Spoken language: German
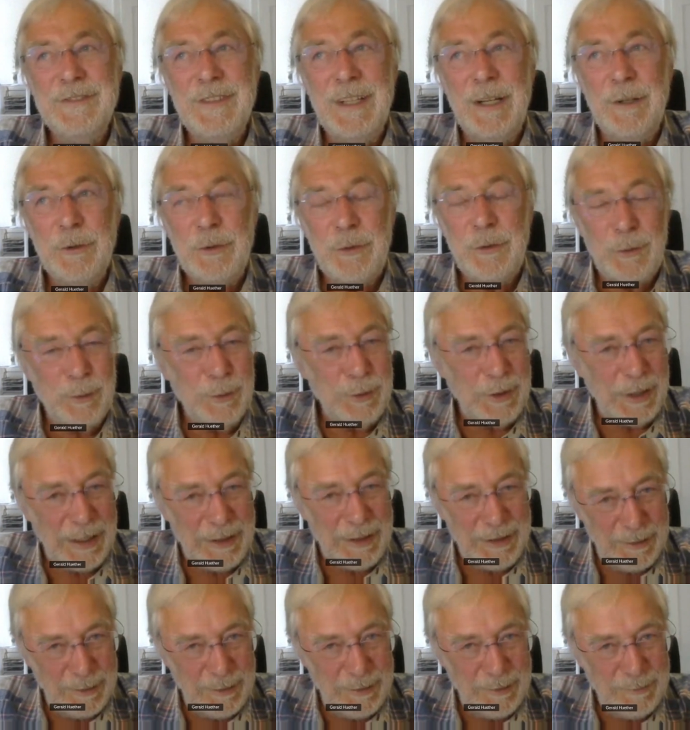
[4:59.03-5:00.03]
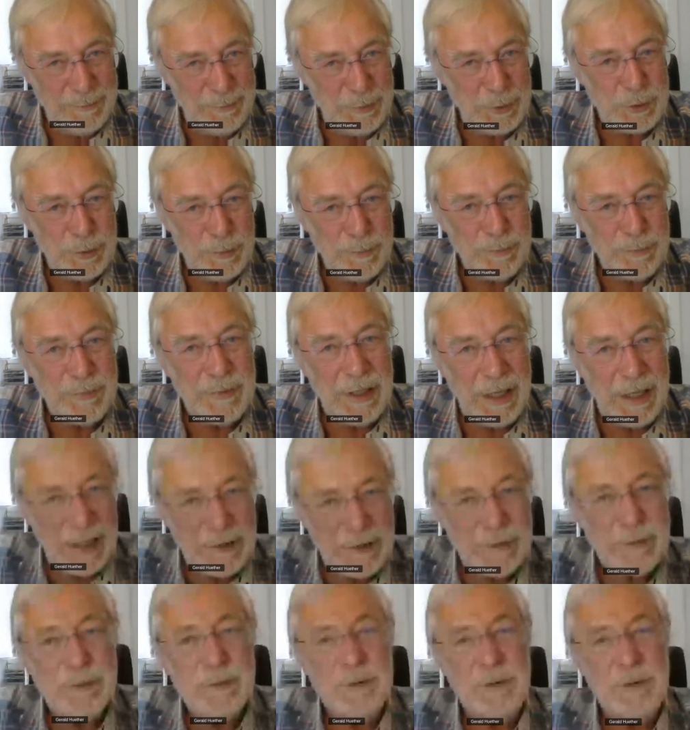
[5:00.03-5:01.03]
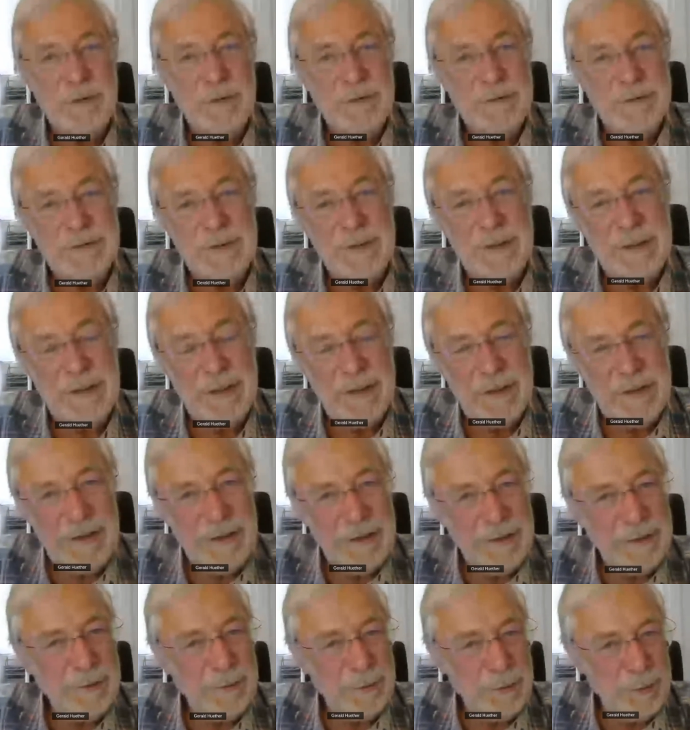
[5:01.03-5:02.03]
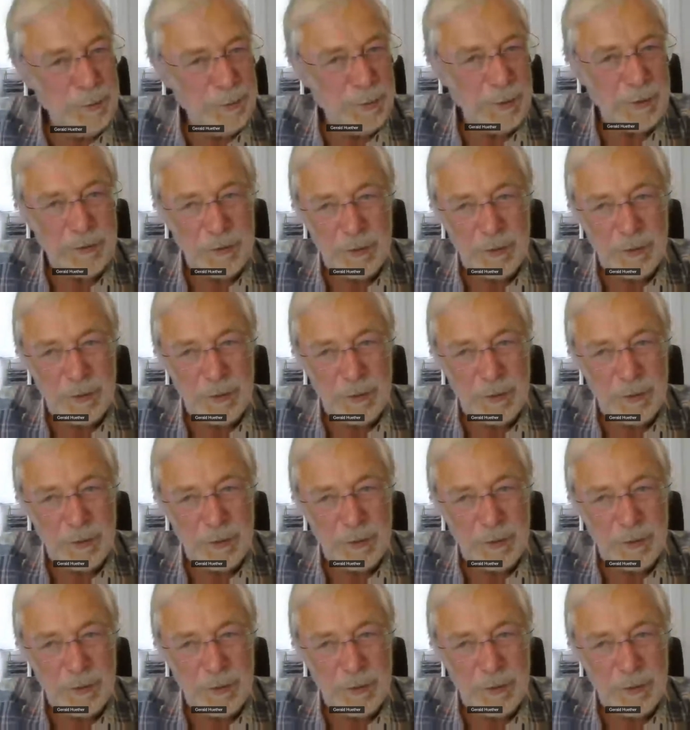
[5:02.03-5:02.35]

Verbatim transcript: das ist ja nur Ausdruck einer bestimmten Haltung,